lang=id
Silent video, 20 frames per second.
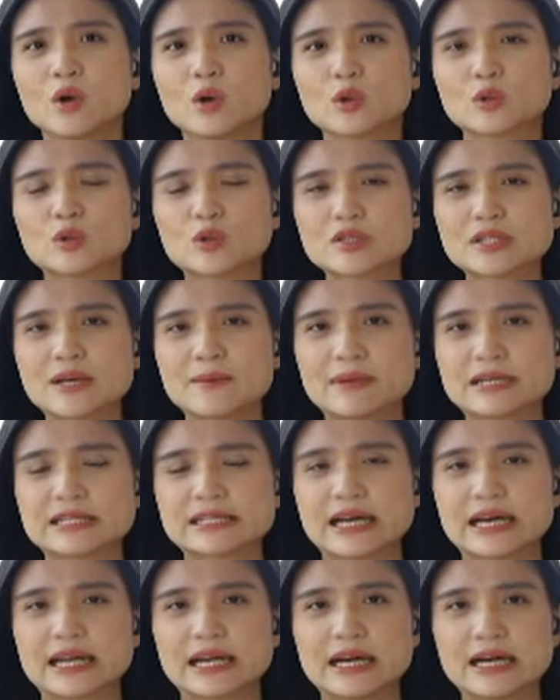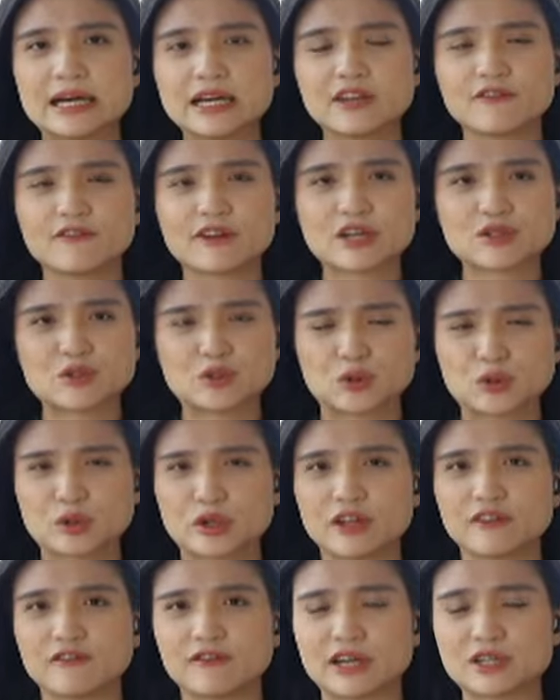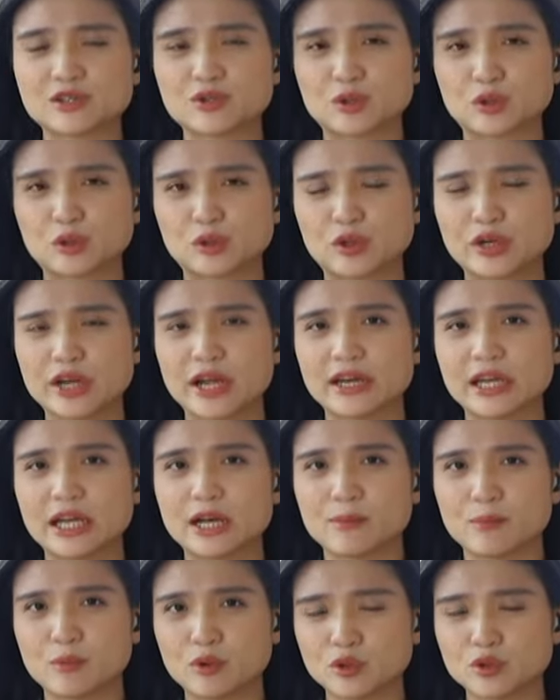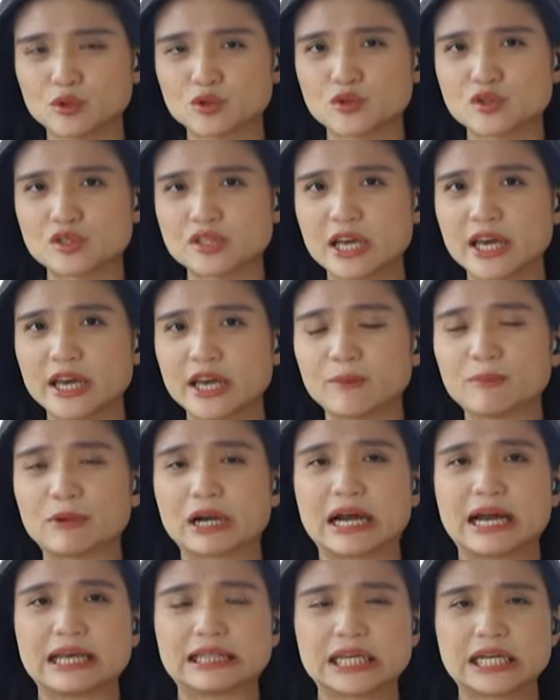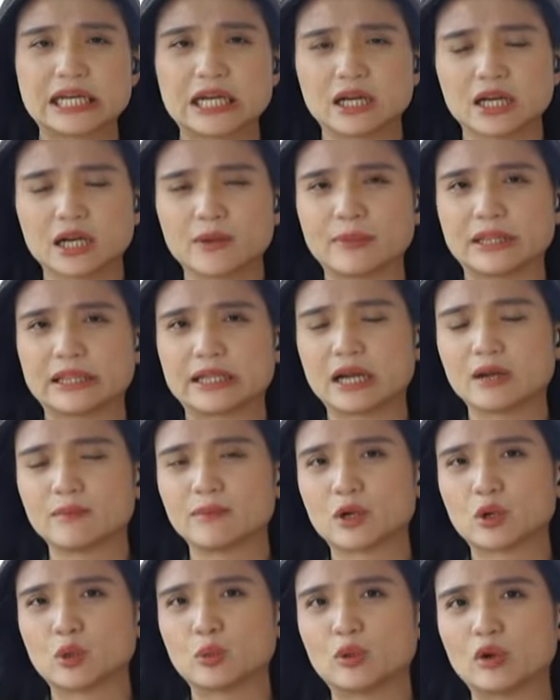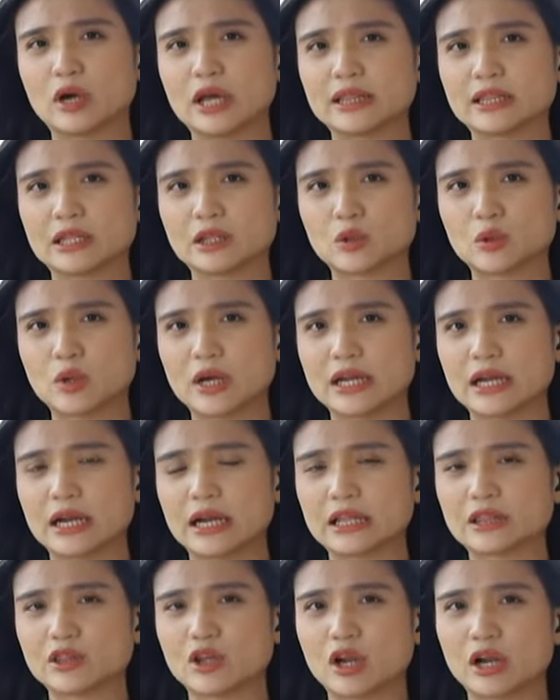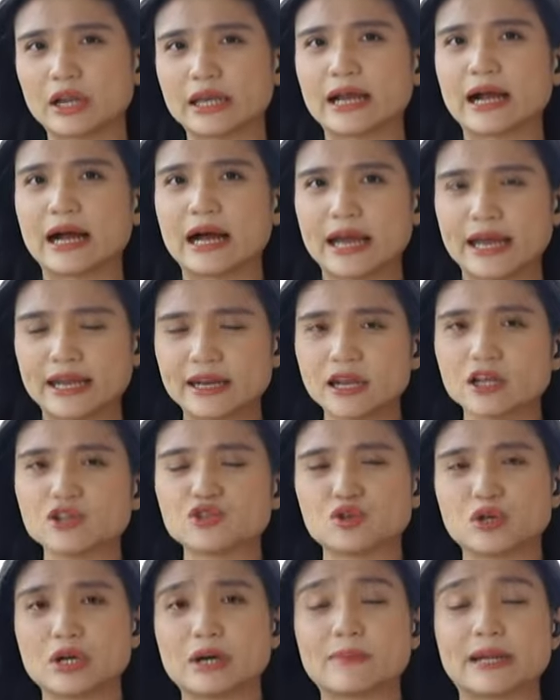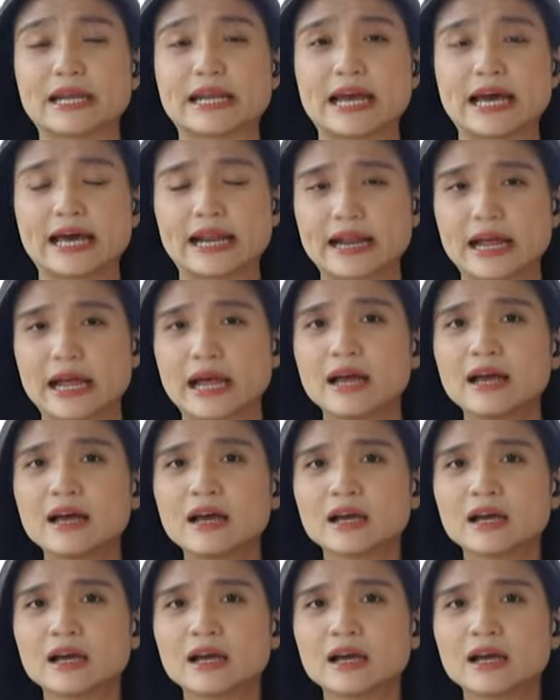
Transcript: Untuk sampai sekarang infrastruktur-infrastruktur yang dikebut khususnya yang berkaitan dengan Kementerian Perhubungan tentu adalah tol IKN dan juga bandara.